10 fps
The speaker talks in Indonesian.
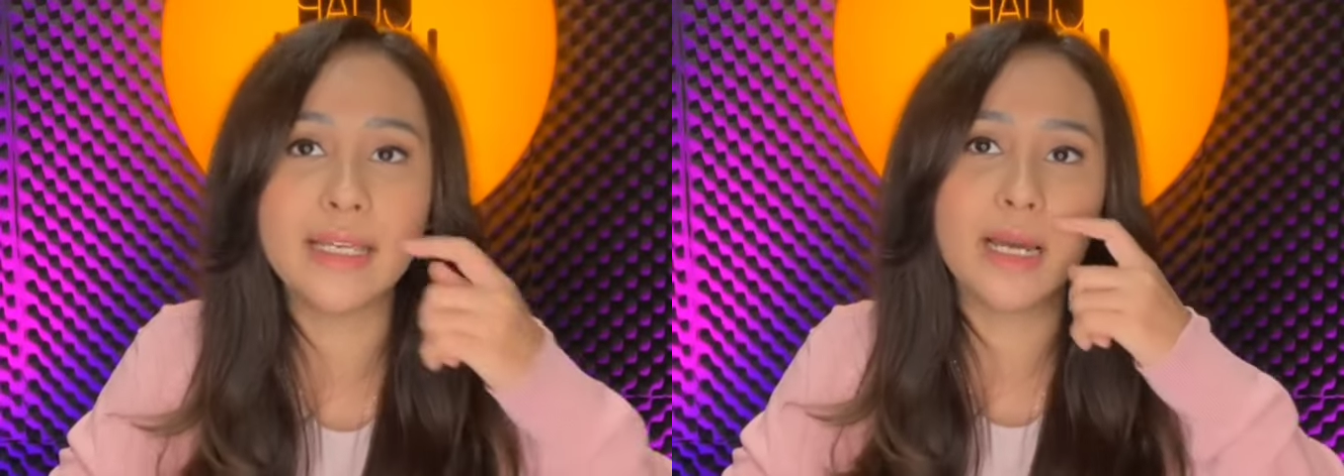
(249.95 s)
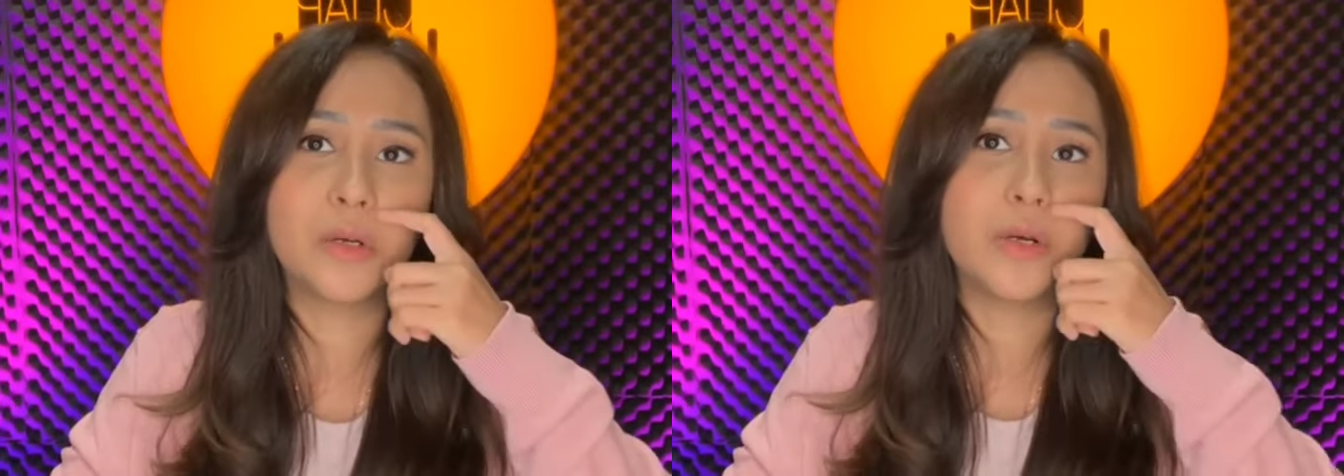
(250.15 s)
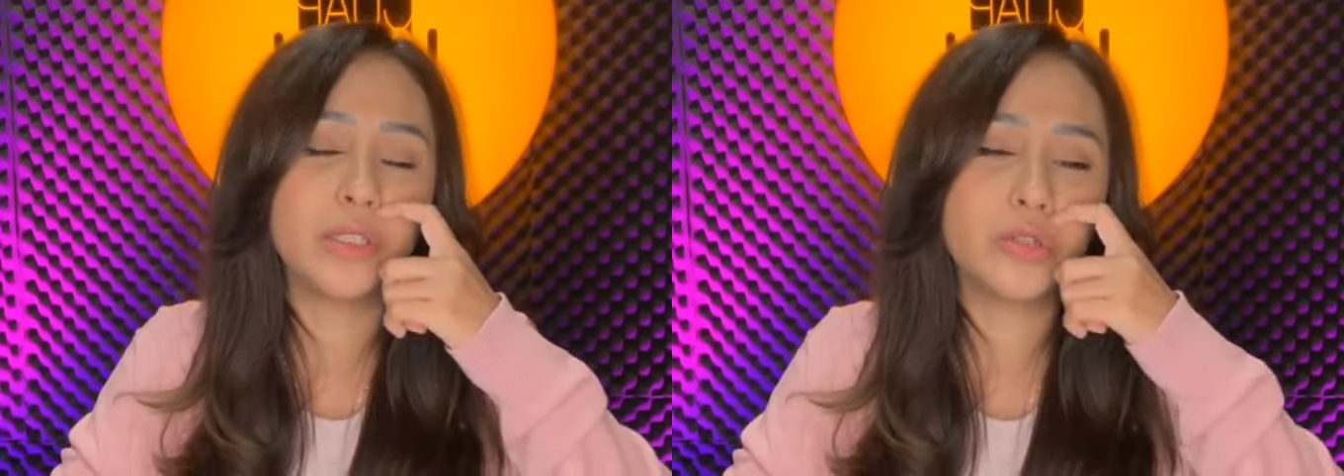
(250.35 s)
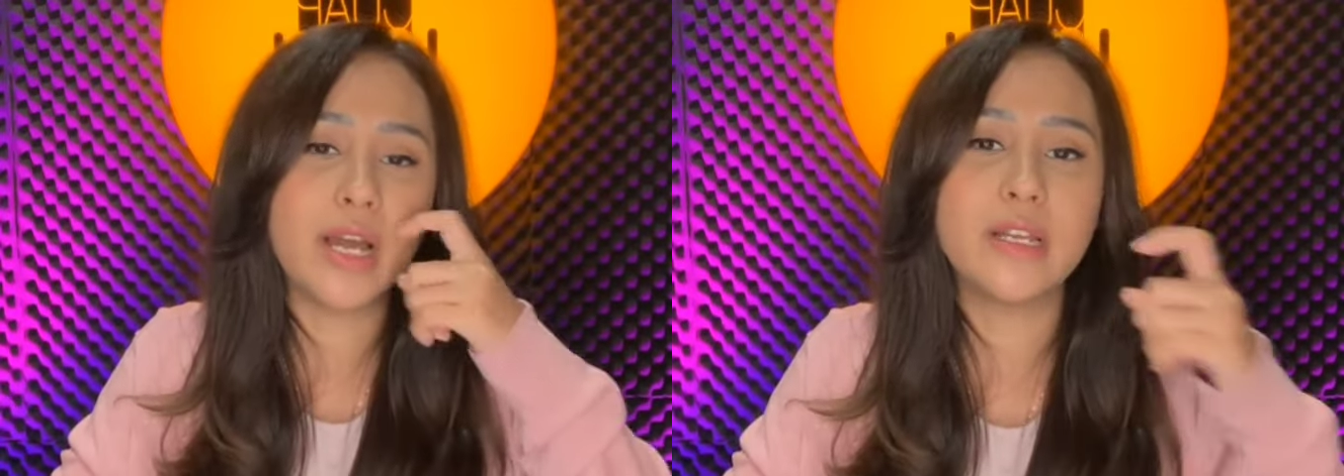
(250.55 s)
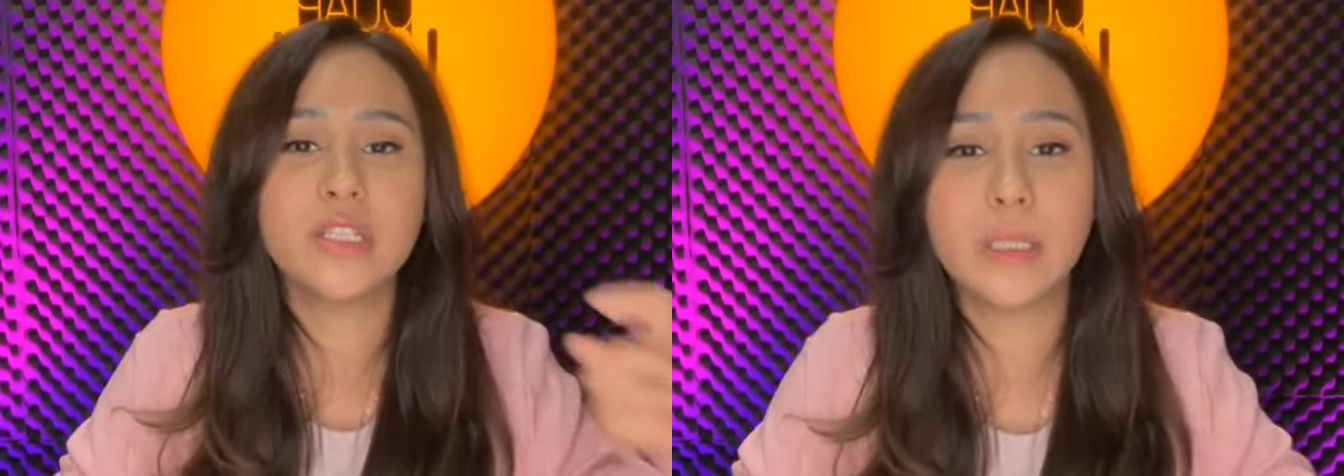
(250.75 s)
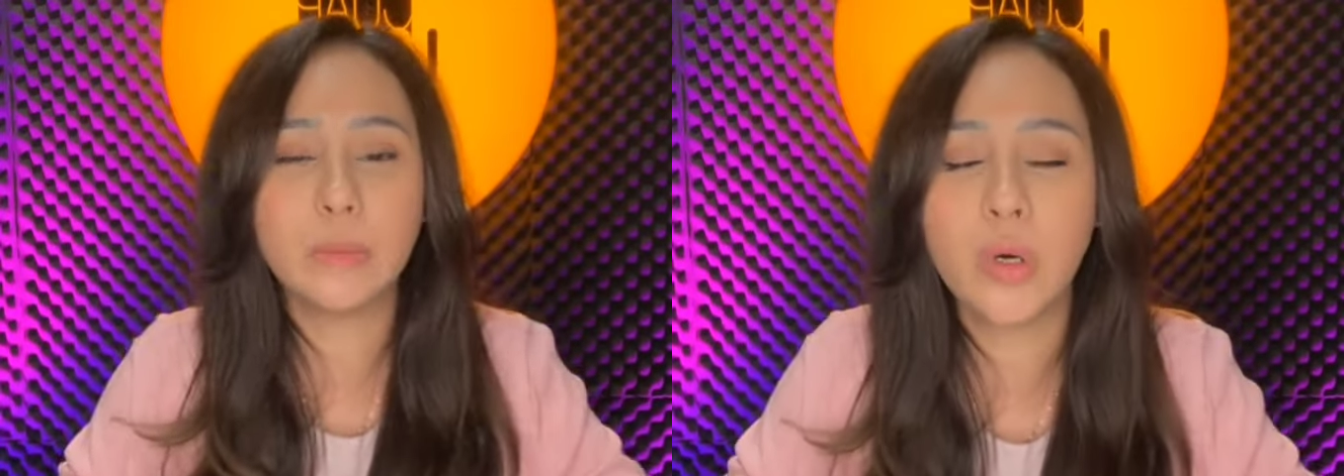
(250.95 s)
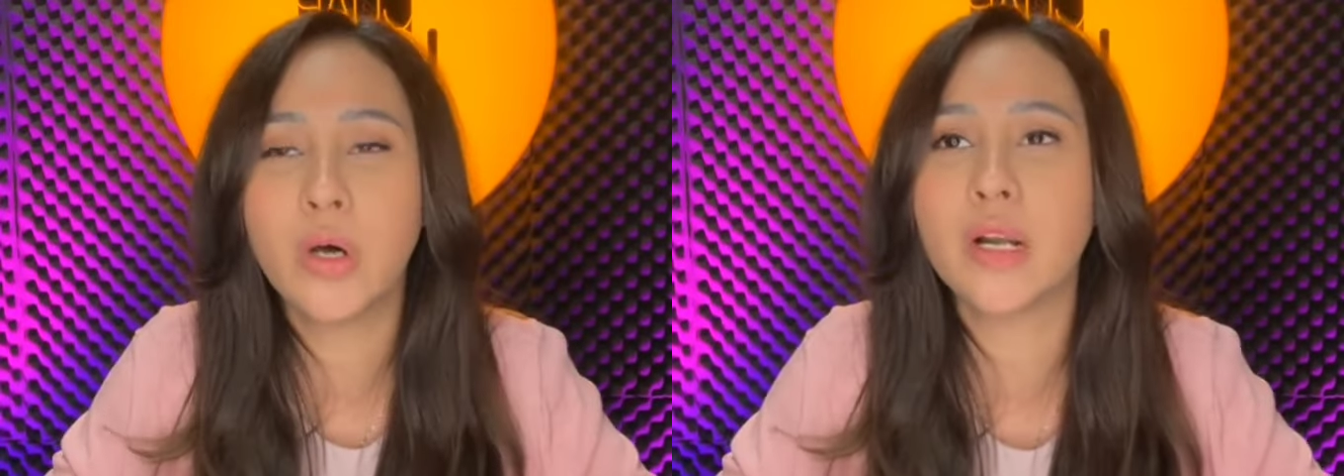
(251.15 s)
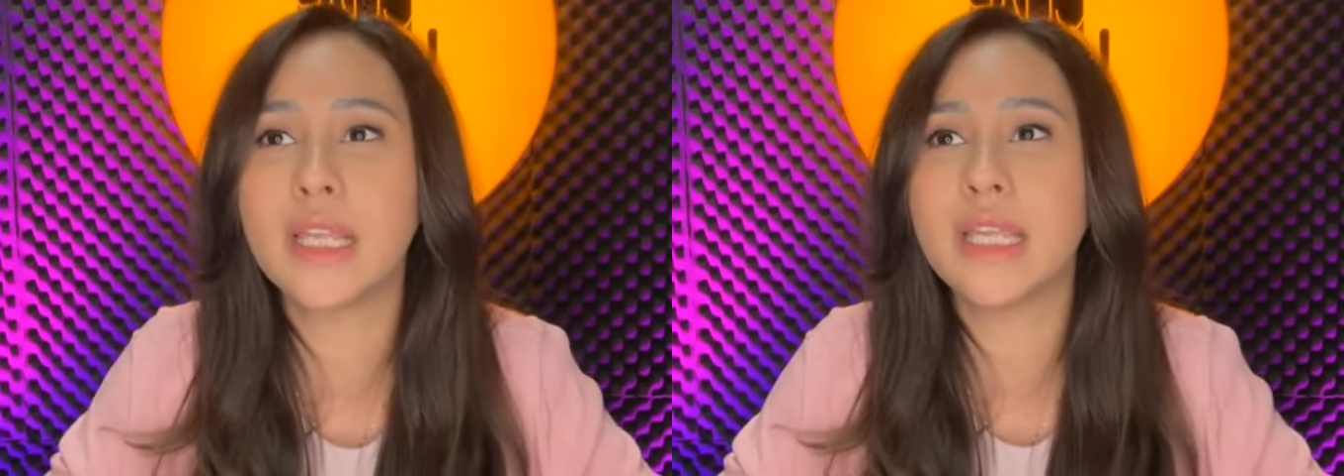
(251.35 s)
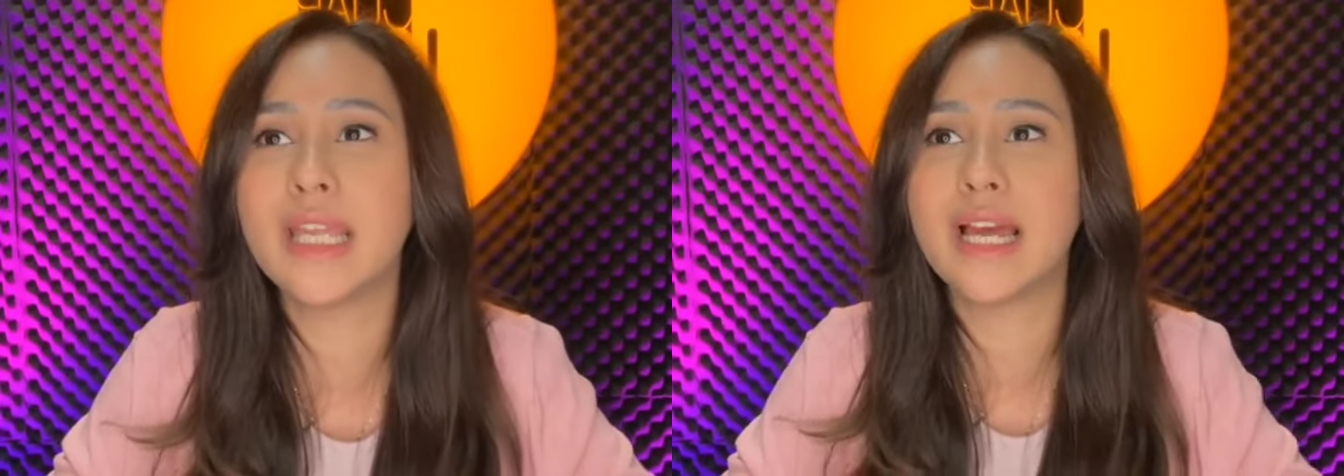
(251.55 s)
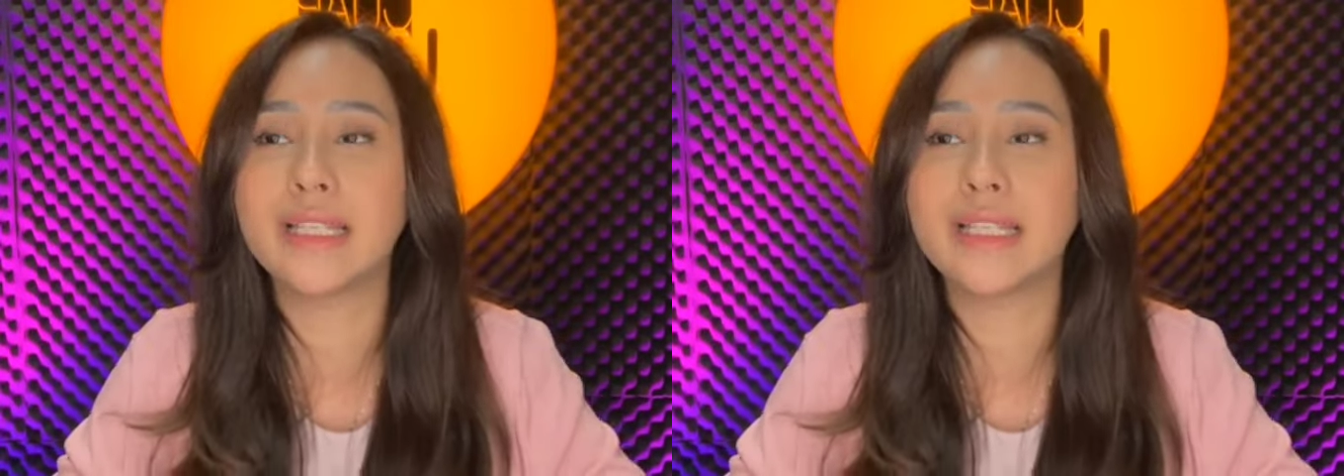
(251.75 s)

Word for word: yang kedua itu ada Cimori,